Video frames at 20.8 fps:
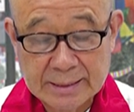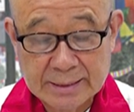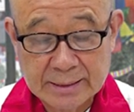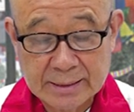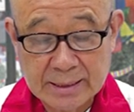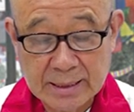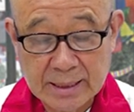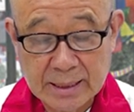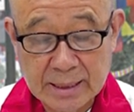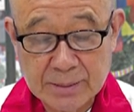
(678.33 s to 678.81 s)

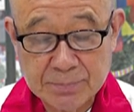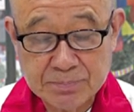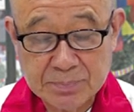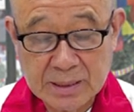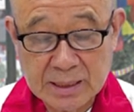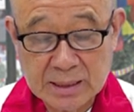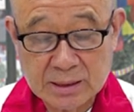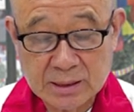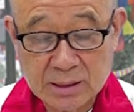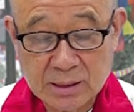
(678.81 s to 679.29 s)

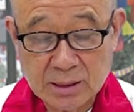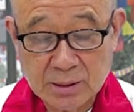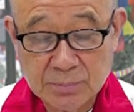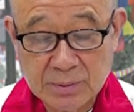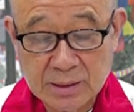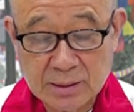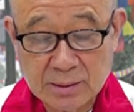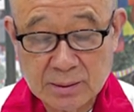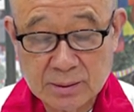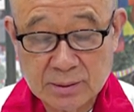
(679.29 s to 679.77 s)
네팔
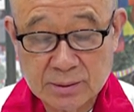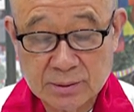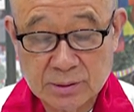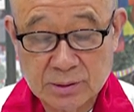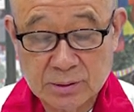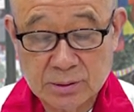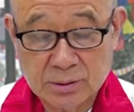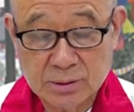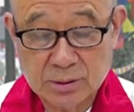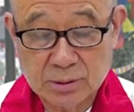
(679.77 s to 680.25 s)

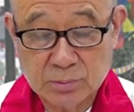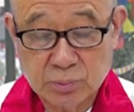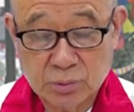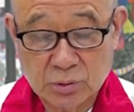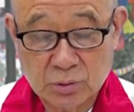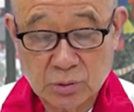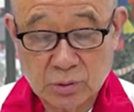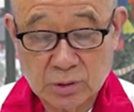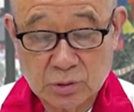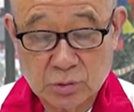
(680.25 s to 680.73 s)
티베트인들의
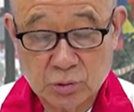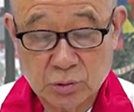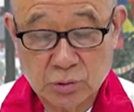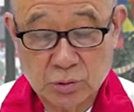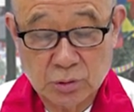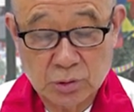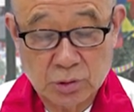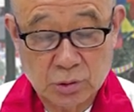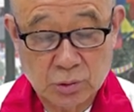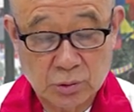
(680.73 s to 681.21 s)
불교가
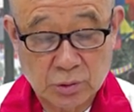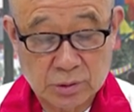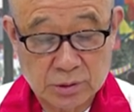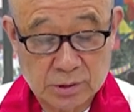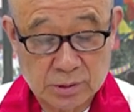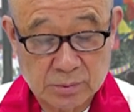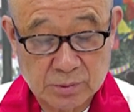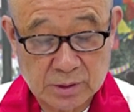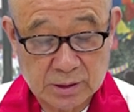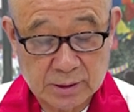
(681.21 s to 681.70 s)
주를 이루고
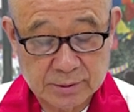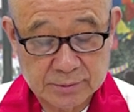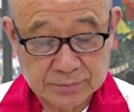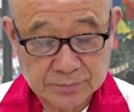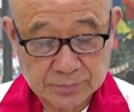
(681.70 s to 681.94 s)
있습니다.